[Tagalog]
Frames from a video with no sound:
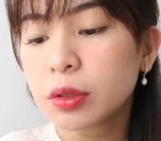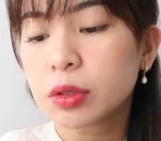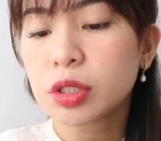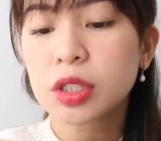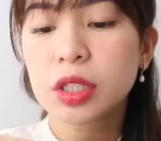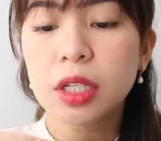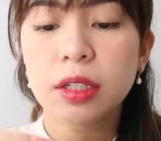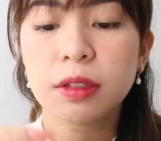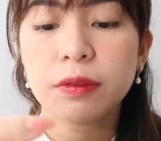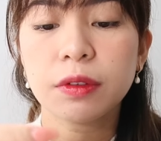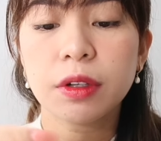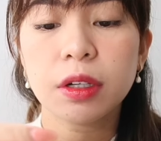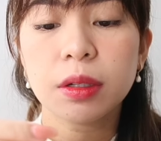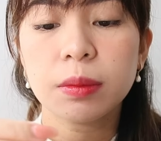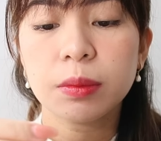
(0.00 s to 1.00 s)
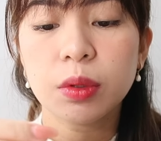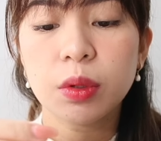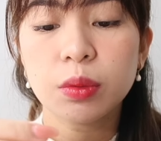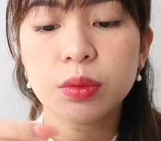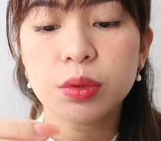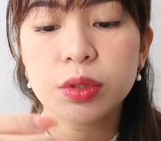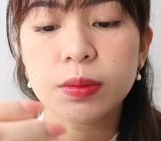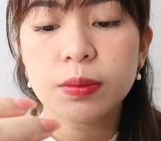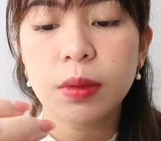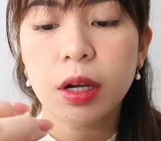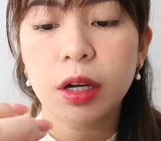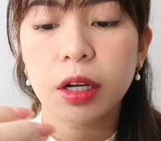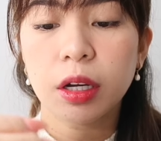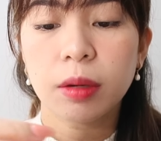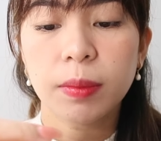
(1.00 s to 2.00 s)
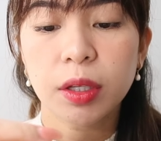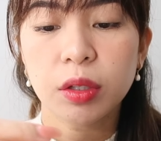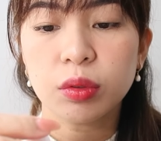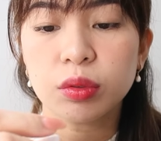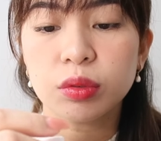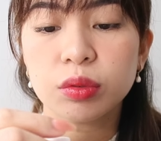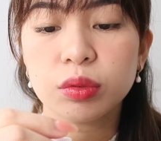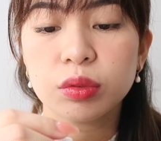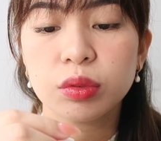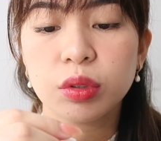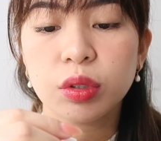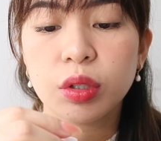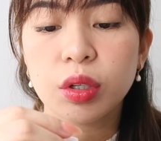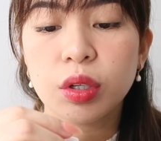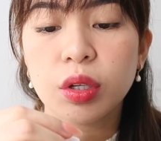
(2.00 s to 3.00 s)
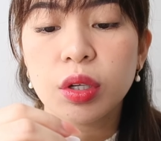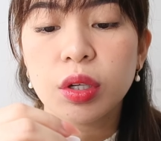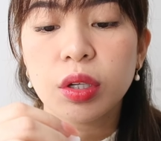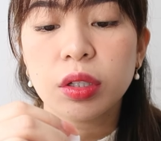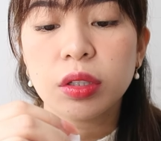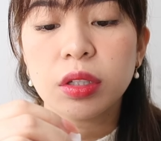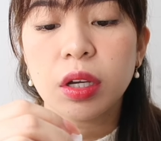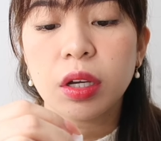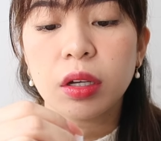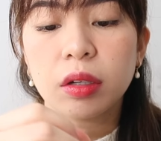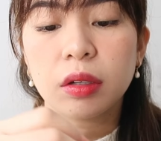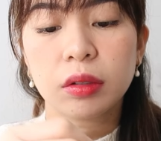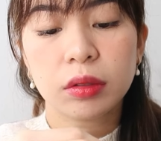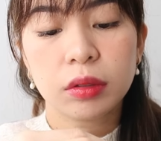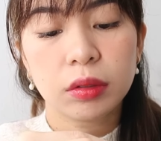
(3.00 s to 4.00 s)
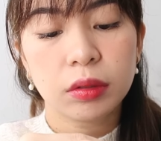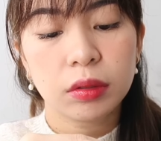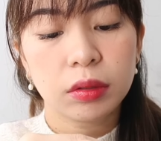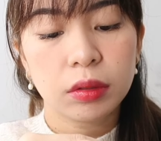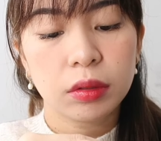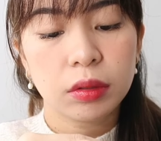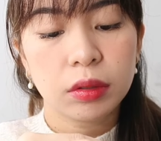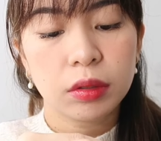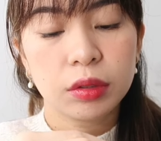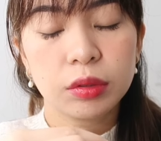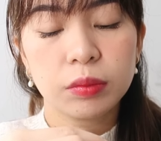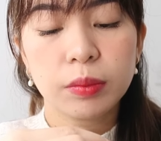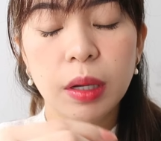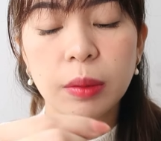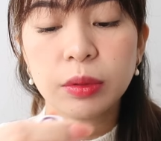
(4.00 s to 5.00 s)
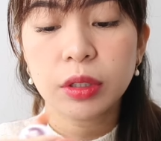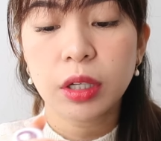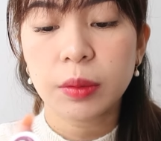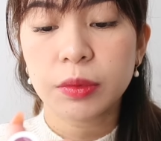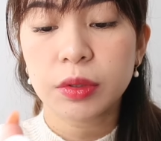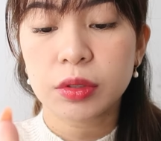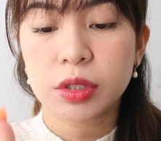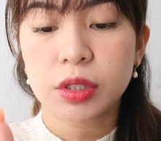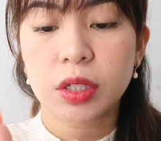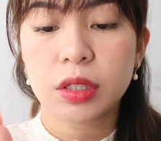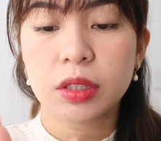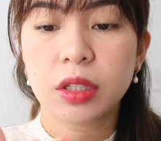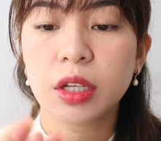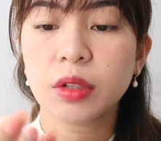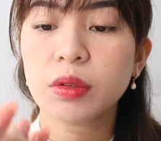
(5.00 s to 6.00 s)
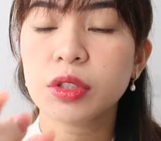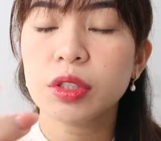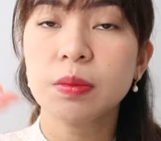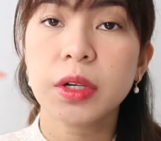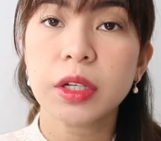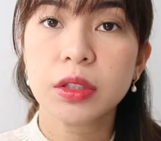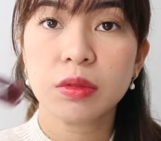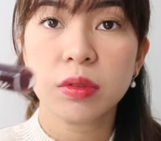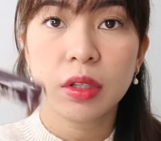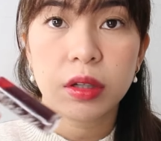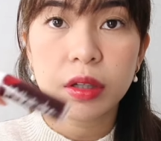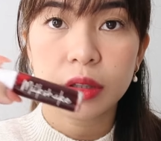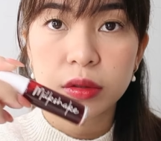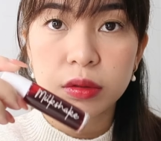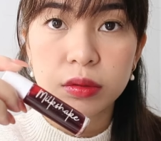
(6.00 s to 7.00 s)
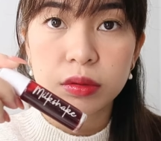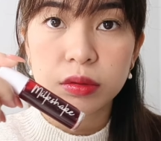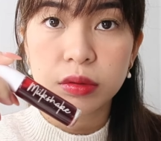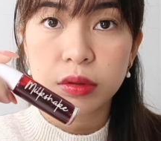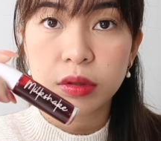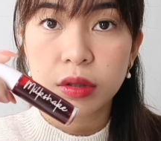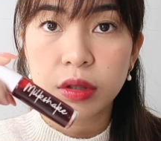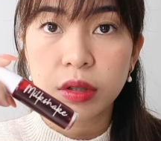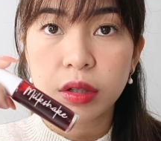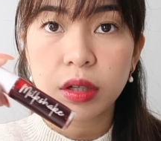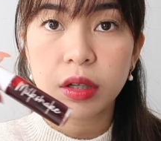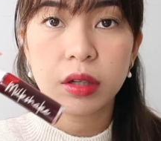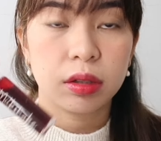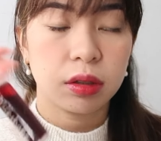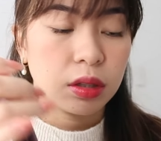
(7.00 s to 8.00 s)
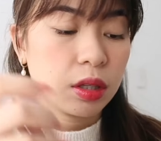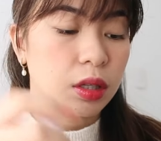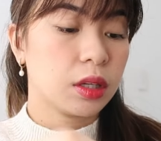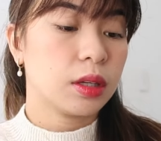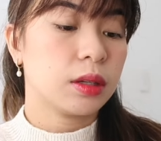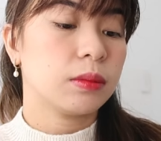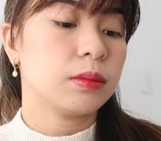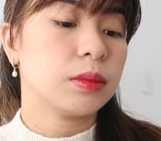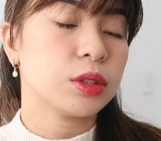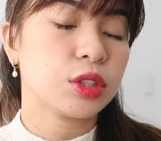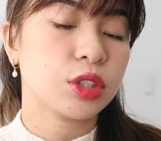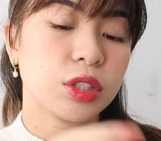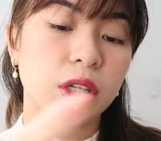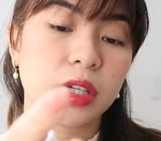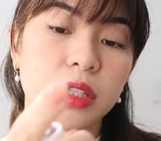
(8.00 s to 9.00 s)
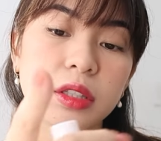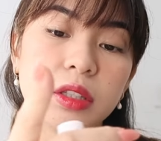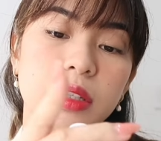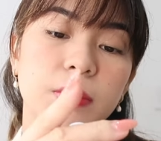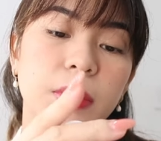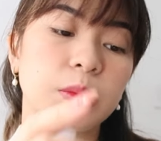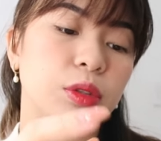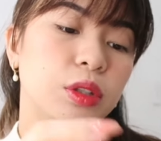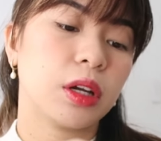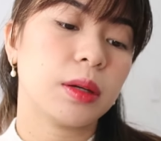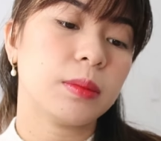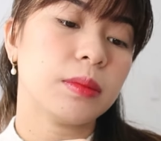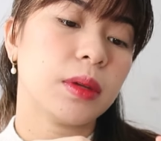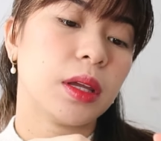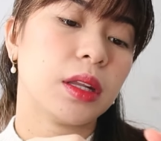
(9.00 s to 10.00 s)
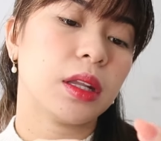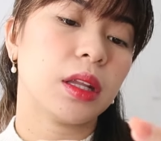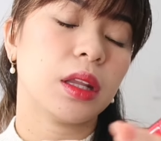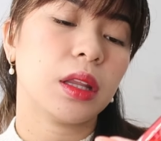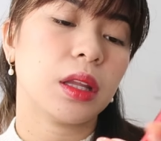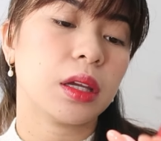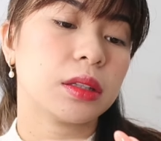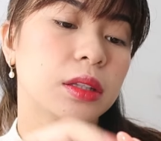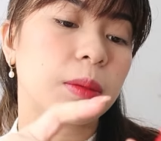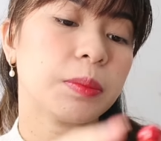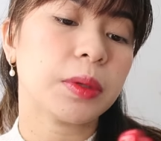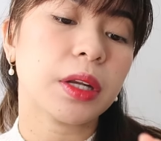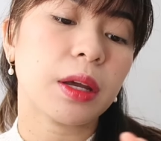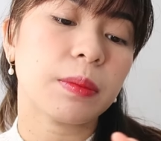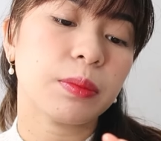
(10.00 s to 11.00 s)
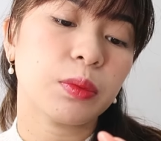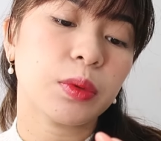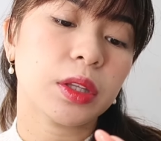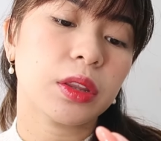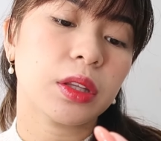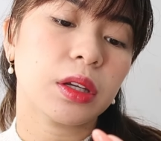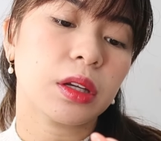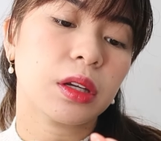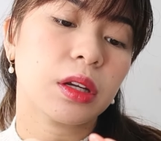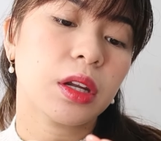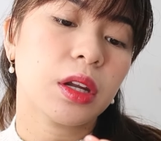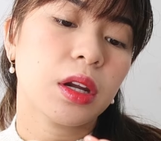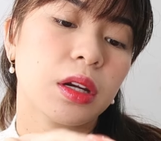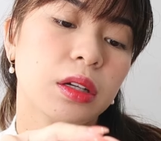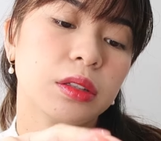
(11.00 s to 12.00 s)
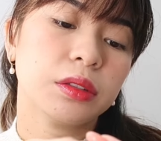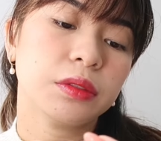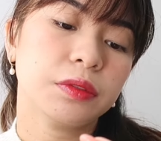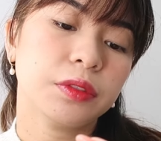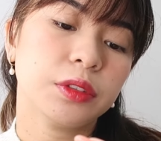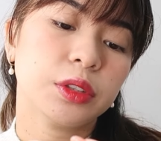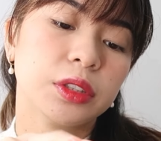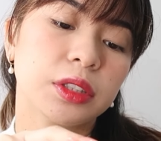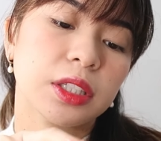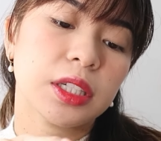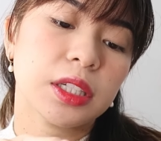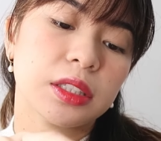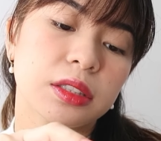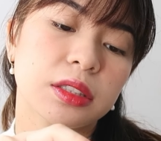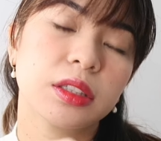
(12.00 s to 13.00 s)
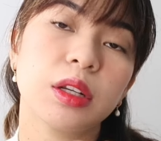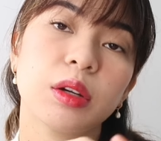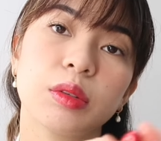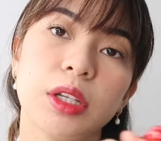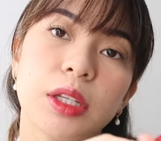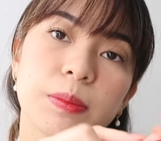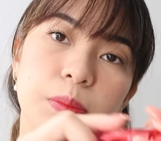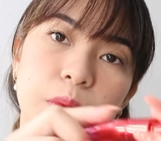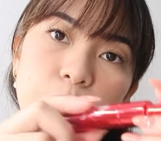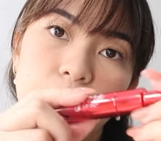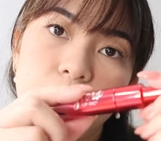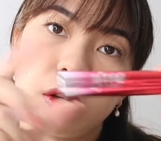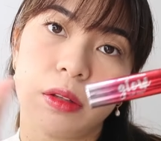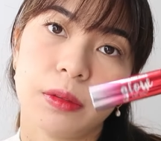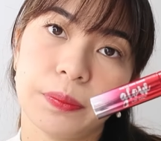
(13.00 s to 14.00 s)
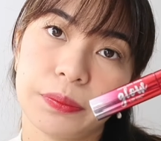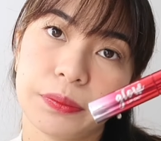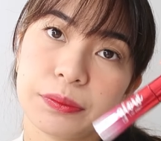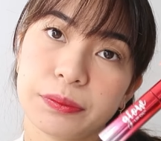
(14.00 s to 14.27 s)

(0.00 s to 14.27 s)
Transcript: milkshake from Rosemar ba yun? Yeah. Bubblegum yung shade. Kay Rosemar to eh. Ito. Ayan. Milkshake na bubblegum. And then, I top it up with the Revlon Kiss Glow Lip Oil